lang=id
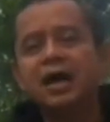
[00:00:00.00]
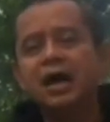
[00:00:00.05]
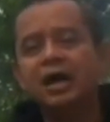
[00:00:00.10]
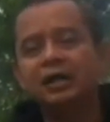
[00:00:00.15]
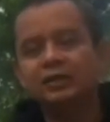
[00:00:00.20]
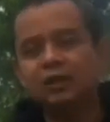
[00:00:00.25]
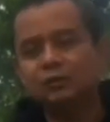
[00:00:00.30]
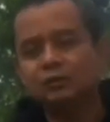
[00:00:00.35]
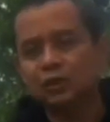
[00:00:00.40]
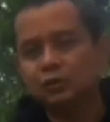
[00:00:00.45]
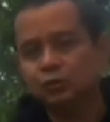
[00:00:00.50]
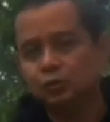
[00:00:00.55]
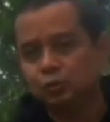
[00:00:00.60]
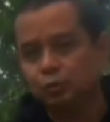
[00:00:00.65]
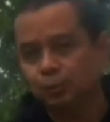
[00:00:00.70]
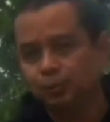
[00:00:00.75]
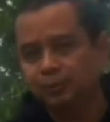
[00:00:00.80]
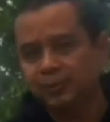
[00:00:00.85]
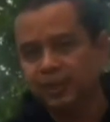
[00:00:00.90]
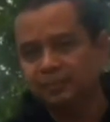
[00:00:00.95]
atau satu
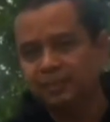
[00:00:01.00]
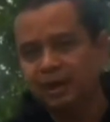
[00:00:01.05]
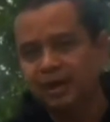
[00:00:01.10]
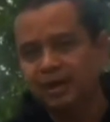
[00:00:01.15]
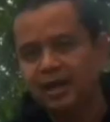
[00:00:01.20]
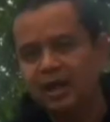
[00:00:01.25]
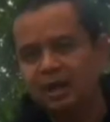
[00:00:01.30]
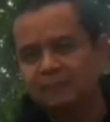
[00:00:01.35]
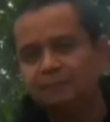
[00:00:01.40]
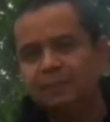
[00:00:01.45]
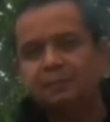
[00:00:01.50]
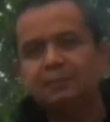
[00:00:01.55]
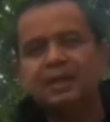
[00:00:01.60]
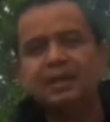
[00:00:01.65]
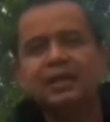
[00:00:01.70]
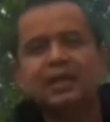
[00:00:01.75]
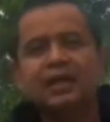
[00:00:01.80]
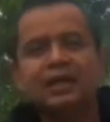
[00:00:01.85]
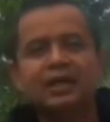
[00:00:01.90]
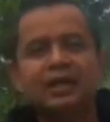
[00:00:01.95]
tema dalam
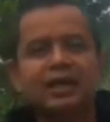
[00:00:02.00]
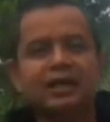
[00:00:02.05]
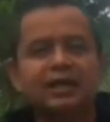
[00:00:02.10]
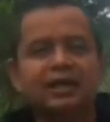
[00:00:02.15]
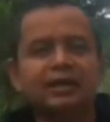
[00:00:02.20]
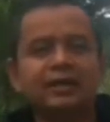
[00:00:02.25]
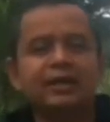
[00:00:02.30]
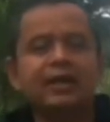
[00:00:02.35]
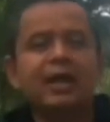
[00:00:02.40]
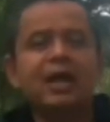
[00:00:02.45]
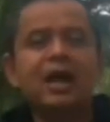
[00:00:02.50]
pembelajaran daring.